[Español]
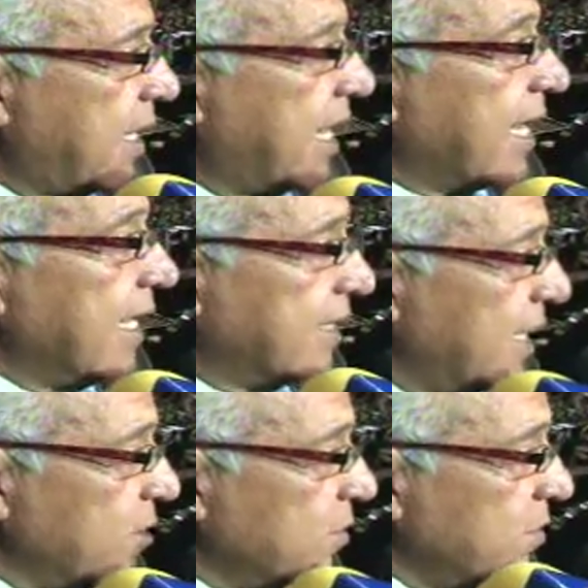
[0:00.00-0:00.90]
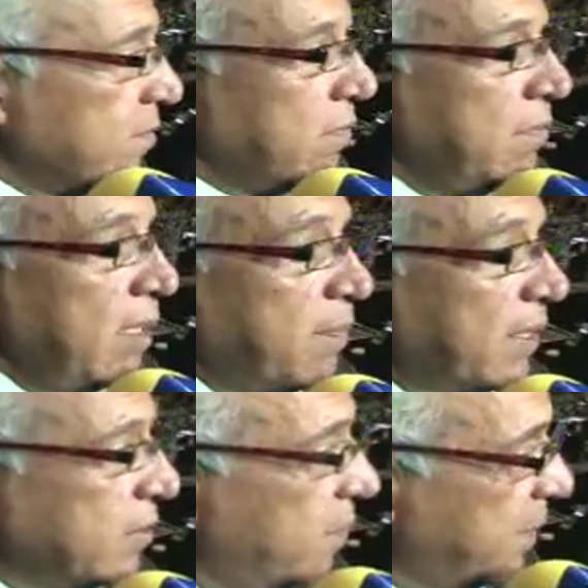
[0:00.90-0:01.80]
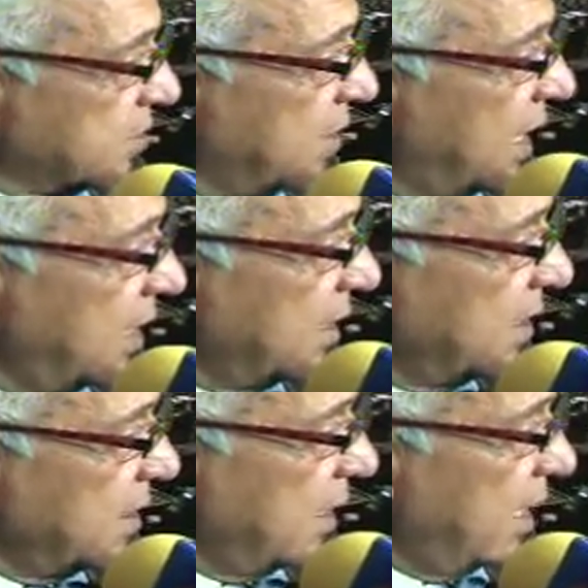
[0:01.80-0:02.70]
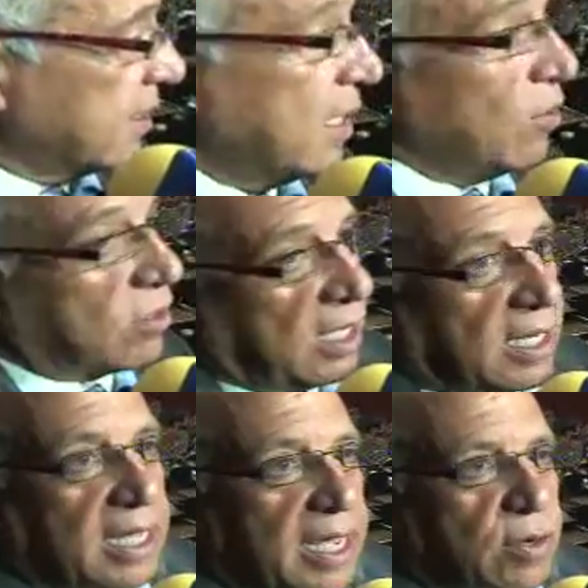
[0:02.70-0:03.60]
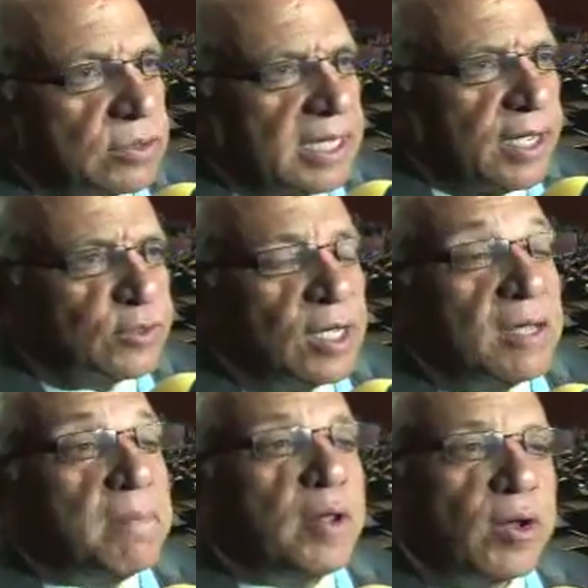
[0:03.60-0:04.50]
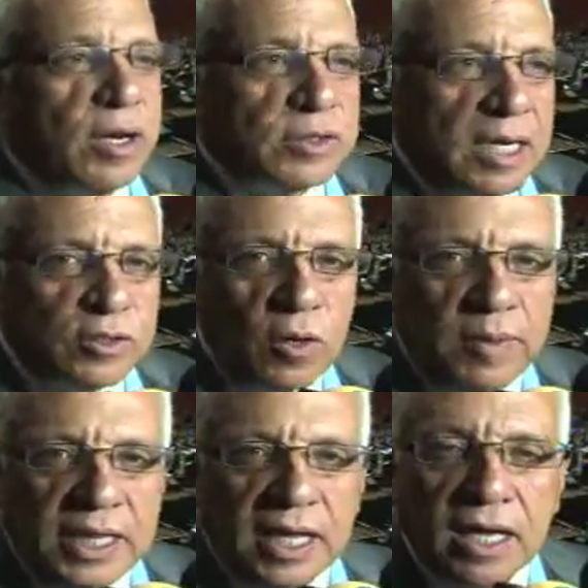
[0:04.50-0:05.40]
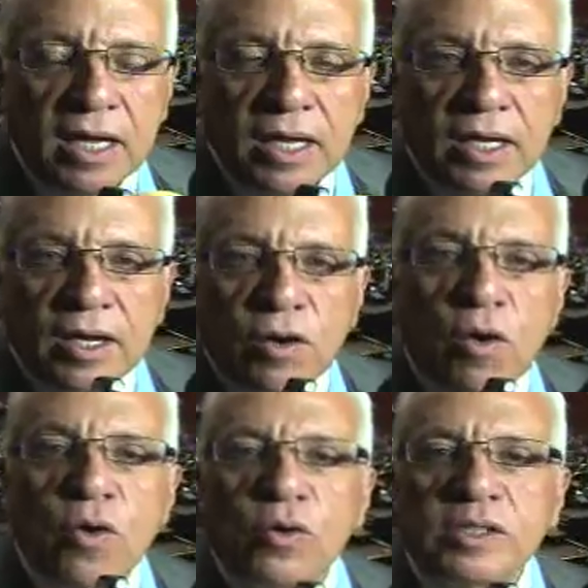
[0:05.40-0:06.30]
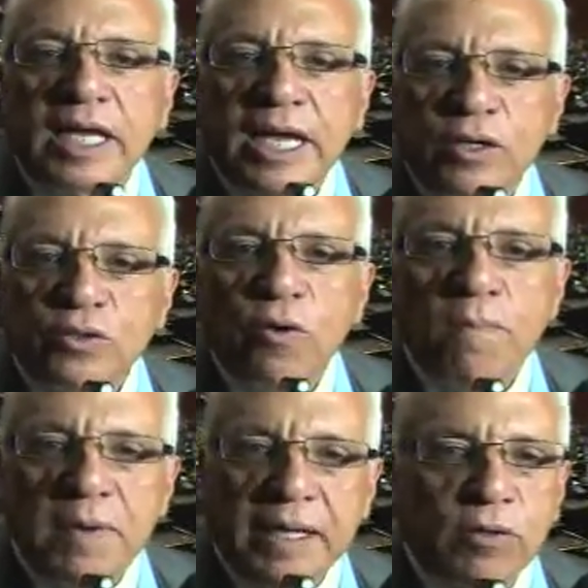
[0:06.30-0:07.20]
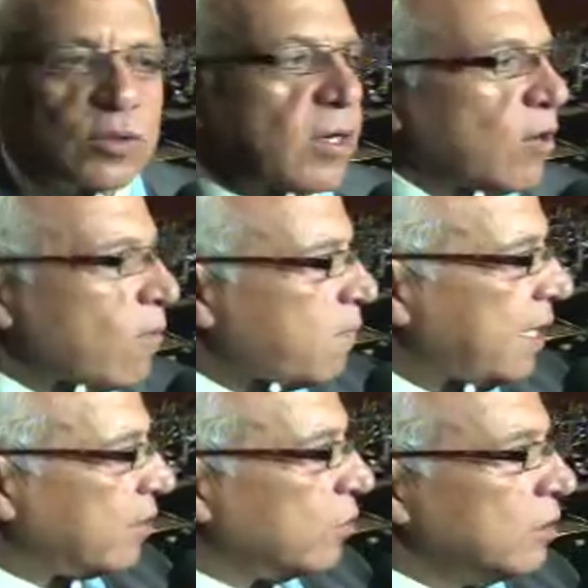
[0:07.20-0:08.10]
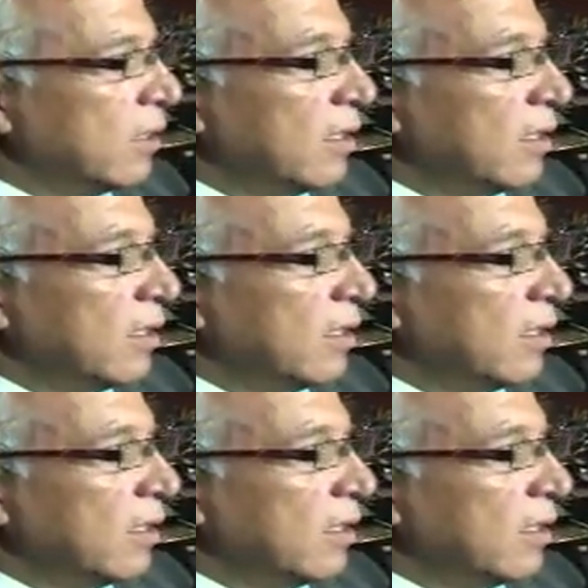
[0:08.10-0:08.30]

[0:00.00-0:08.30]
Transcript: Que reitero, mi impresión personal es que no quieren que haya consejeros, pero que no se les olvide con consejeros completos o incompletos,